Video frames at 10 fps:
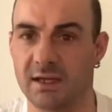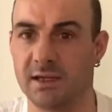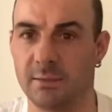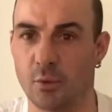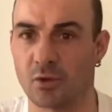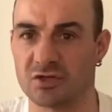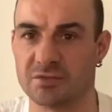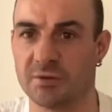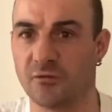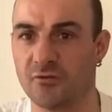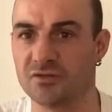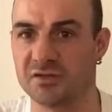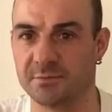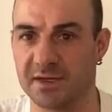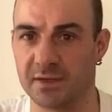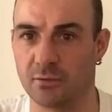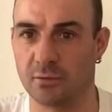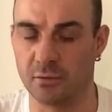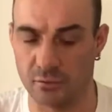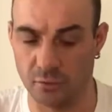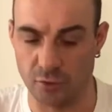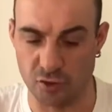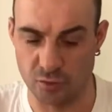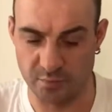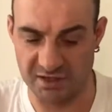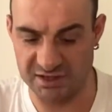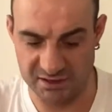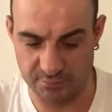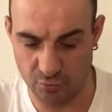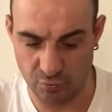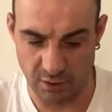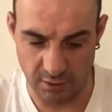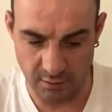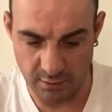e vão receber o Fundo de Desemprego no nosso país, Portugal.